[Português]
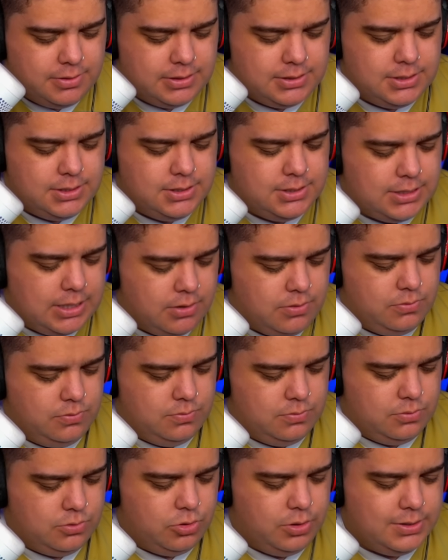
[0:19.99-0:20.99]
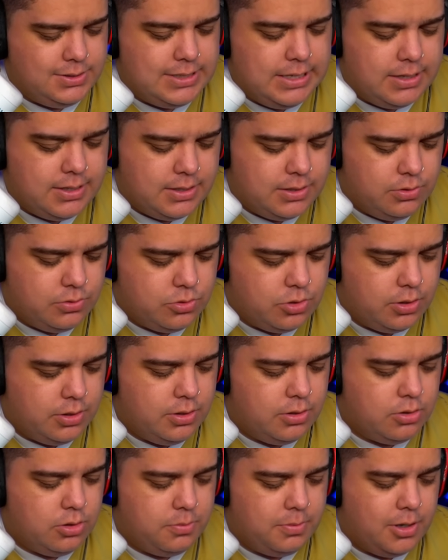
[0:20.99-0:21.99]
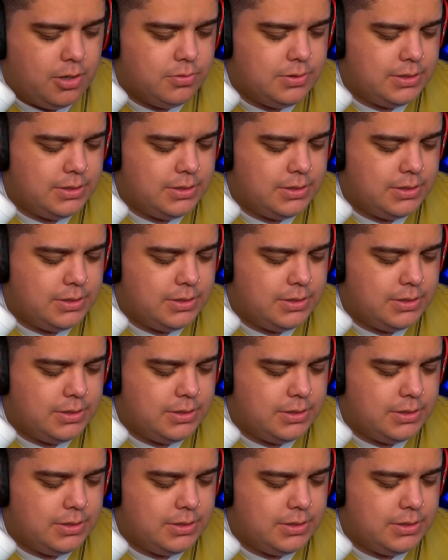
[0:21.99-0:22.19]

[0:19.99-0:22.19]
E a gente tá com 2-0 aqui no torneio global,